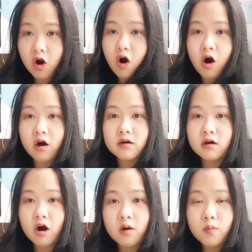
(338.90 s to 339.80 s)
กรอก
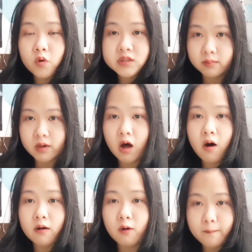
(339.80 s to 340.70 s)
ข้อมูลสำร
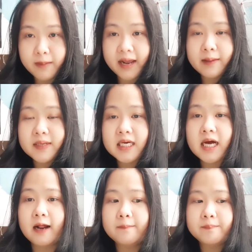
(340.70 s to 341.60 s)
องลงไป
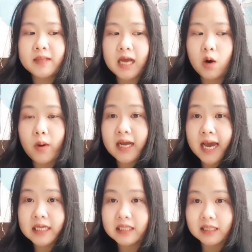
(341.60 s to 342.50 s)
เพื่อเอาไว้
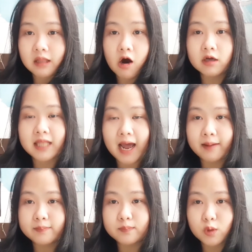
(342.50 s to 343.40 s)
ให้ติดต่อ
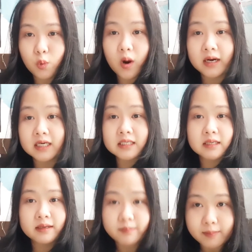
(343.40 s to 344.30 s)
ตามทวงเงิน
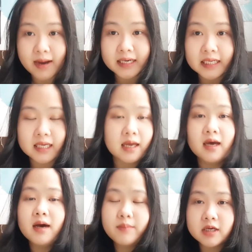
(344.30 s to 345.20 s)
ประมาณนี้
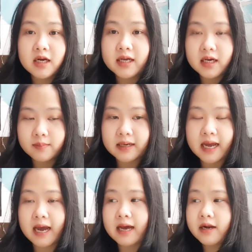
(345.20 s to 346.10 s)
มันก็เลยเกิดปัญ
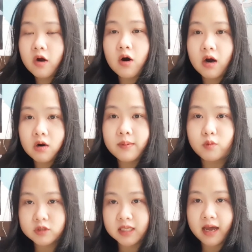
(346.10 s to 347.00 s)
หาแล้วน้องเขาก็
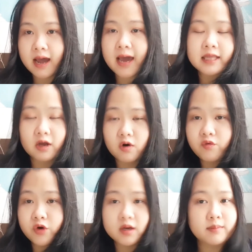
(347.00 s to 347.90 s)
เป็นผู้เสียหายแต่ขอ
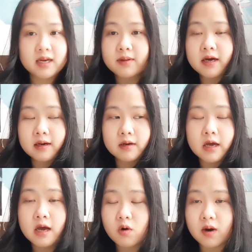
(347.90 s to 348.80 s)
งคนยังไม่ได้เกิด
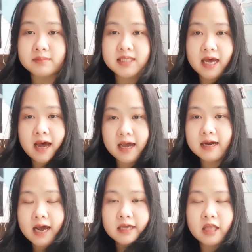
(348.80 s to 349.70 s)
ความเสียหาย
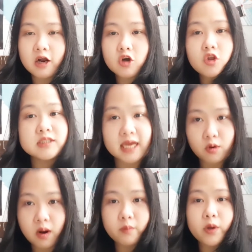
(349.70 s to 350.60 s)
อะไรแต่ก็ต้องแจ้
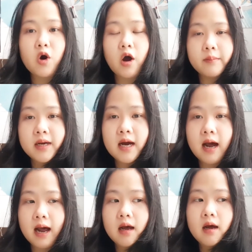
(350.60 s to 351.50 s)
งความไว้ก่อนเพื่อ